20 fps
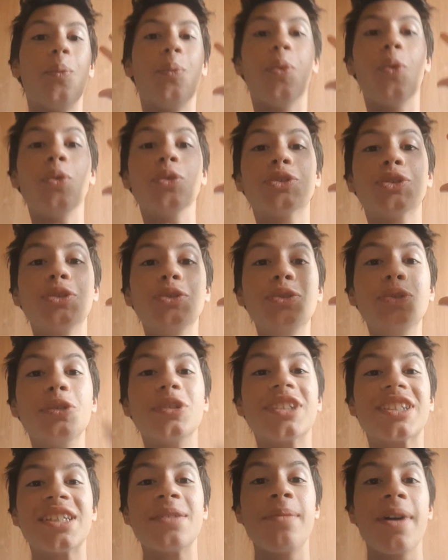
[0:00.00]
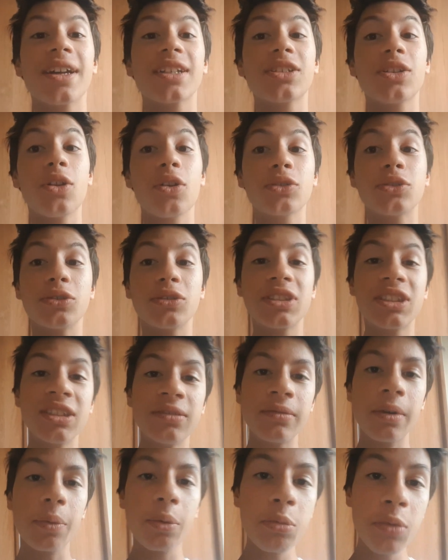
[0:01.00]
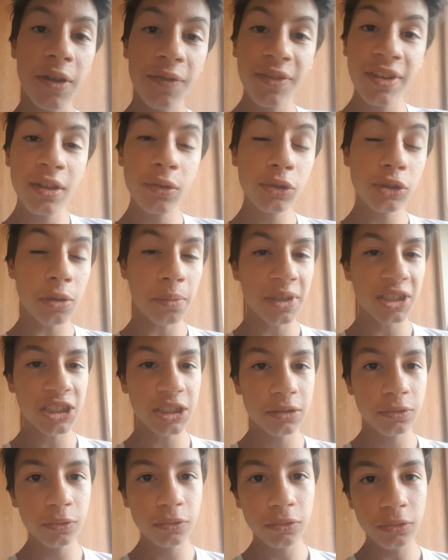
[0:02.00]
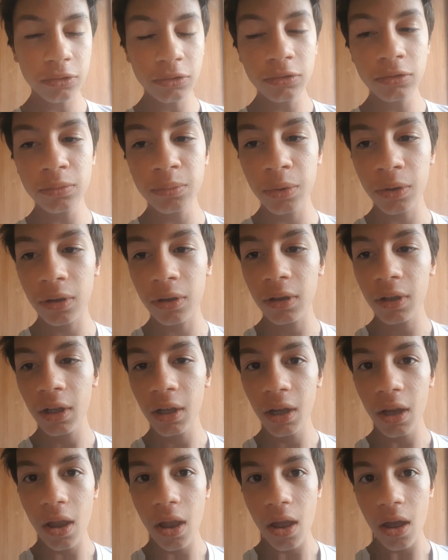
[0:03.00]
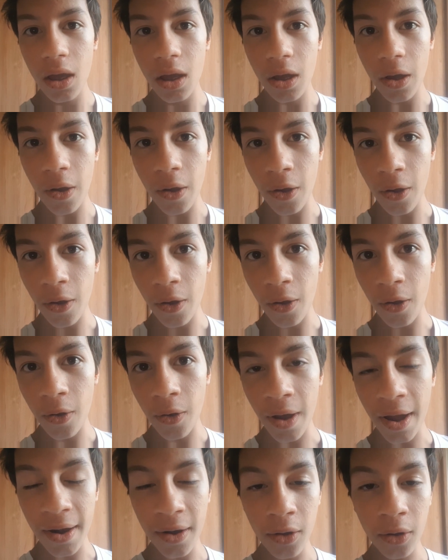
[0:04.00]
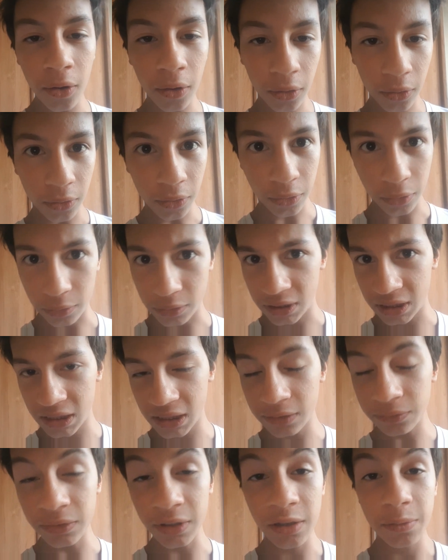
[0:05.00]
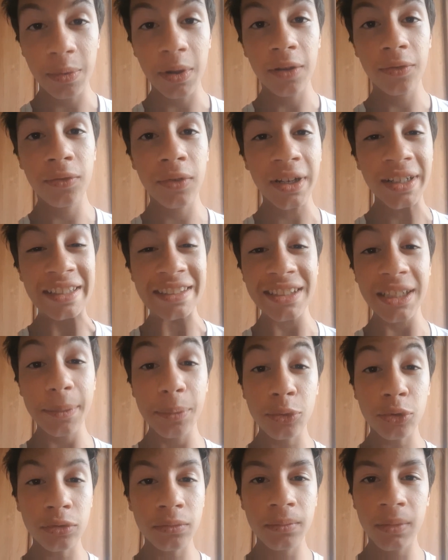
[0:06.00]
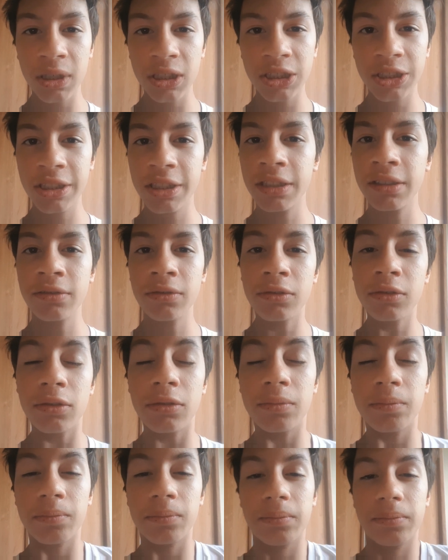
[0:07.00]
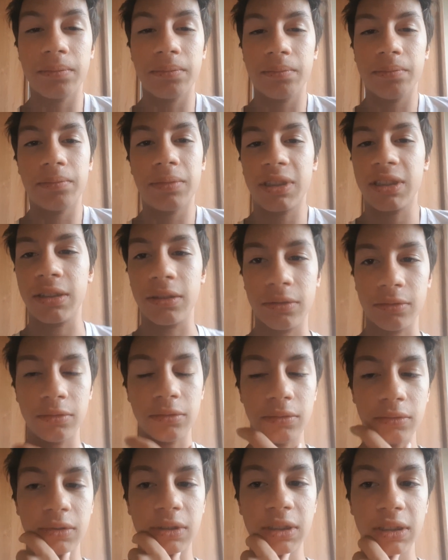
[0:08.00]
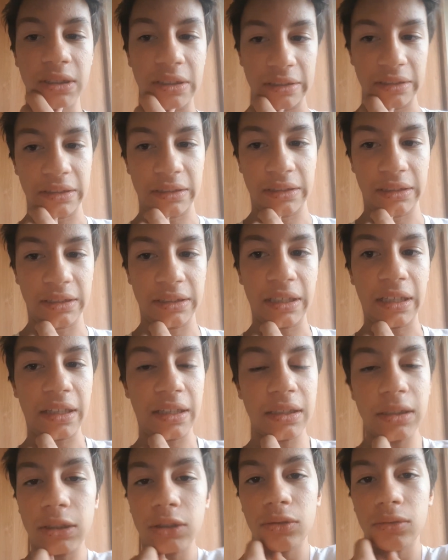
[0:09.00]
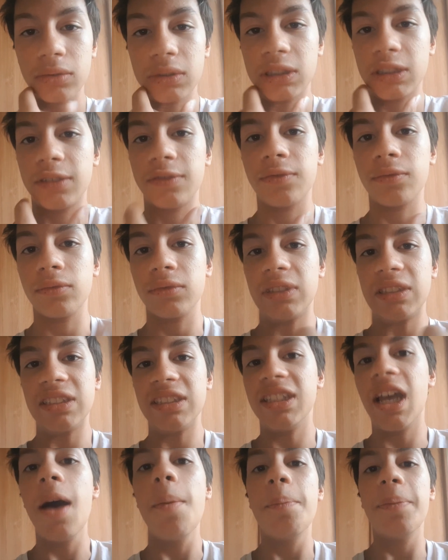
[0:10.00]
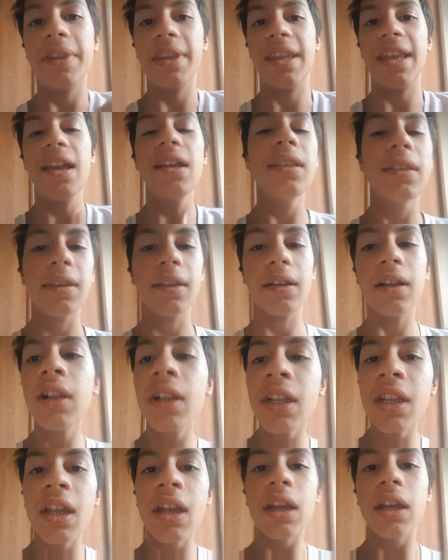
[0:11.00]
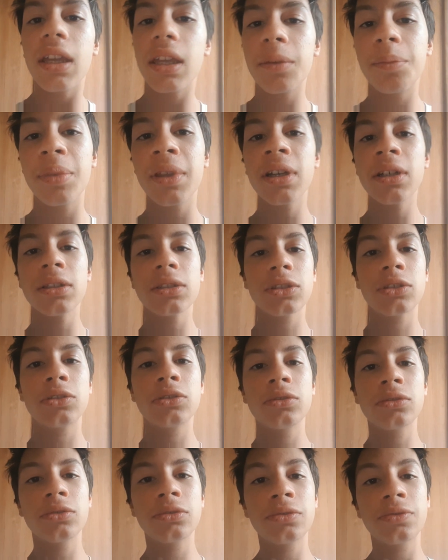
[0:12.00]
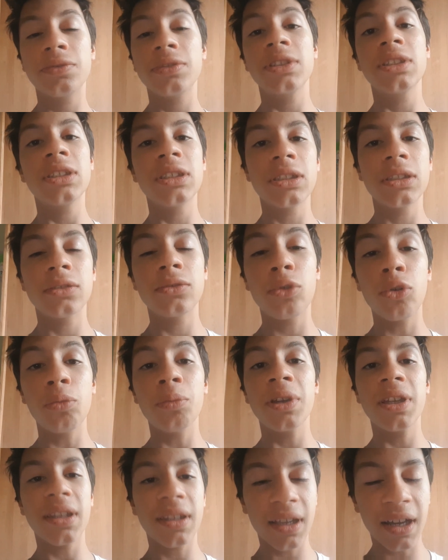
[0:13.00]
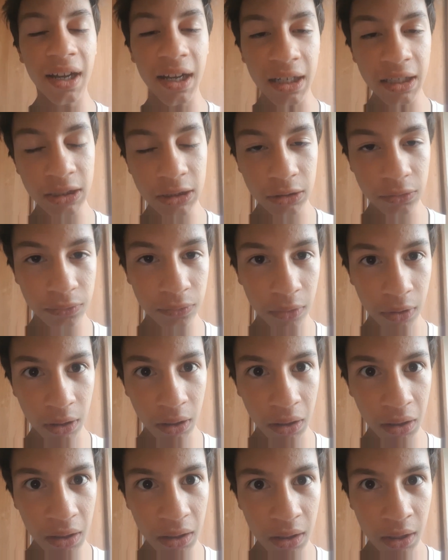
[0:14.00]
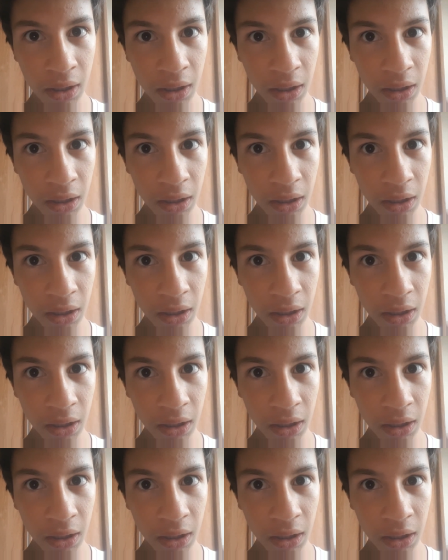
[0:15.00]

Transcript: Bonjour, c'est Max aussi. ceci ma première vidéo sur ma chaîne YouTube. Euh, alors, euh, si vous n'avez pas vu la description de ma chaîne, euh, parce que y a des gens qui font ça peut-être, eh bien je fais des courts-métrages, voilà.